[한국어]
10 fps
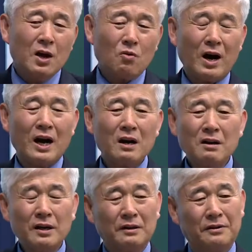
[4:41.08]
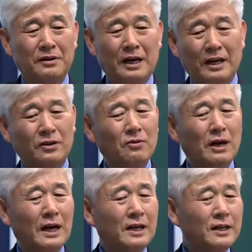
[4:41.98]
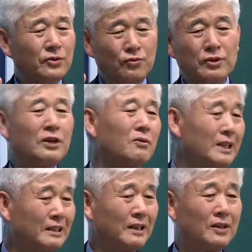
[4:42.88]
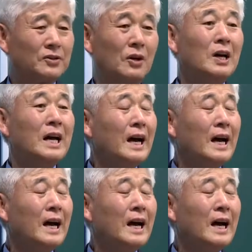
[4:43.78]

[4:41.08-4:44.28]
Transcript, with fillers: 과거에는 IQ를 하나의 숫자로 나타냈어요.